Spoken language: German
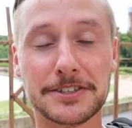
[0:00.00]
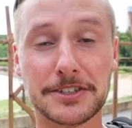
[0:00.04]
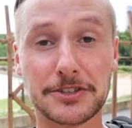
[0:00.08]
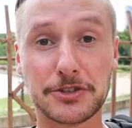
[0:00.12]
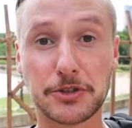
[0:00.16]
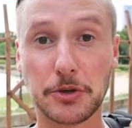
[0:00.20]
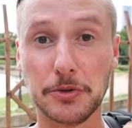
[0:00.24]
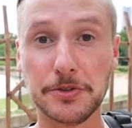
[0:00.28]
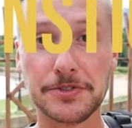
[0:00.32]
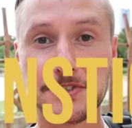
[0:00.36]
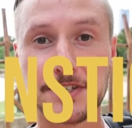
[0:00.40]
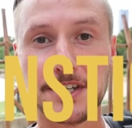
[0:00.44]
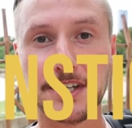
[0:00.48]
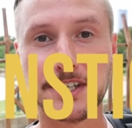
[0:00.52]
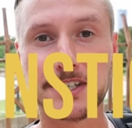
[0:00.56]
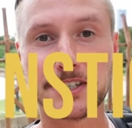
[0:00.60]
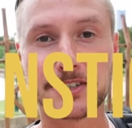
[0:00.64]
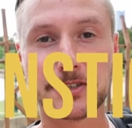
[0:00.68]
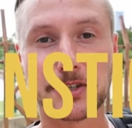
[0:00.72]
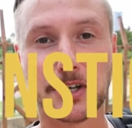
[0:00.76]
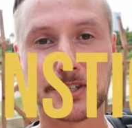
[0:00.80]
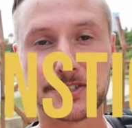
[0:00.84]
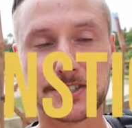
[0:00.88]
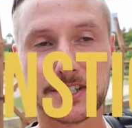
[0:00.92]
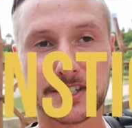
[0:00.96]
es ist günstig,
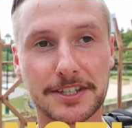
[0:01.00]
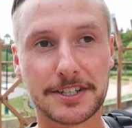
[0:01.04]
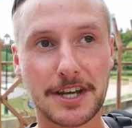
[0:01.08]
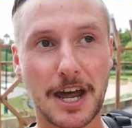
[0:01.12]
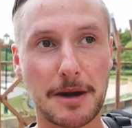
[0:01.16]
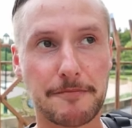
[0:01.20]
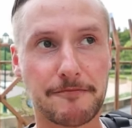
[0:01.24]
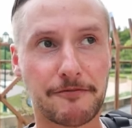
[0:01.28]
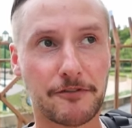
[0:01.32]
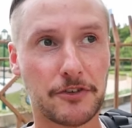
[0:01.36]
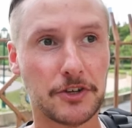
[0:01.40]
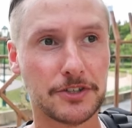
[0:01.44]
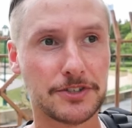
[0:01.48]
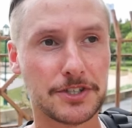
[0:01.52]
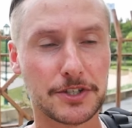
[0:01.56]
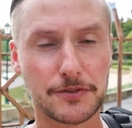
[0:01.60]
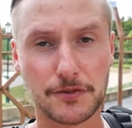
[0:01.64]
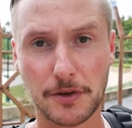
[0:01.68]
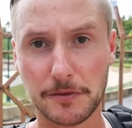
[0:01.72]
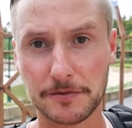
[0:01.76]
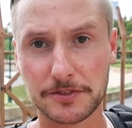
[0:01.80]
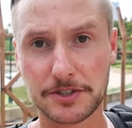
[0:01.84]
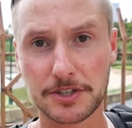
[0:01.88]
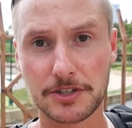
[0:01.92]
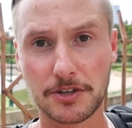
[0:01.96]
es kostet knapp 40,
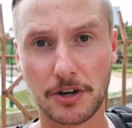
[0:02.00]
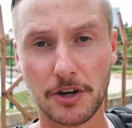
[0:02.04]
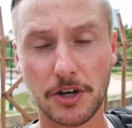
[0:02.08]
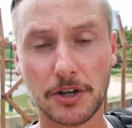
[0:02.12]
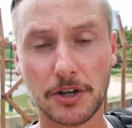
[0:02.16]
50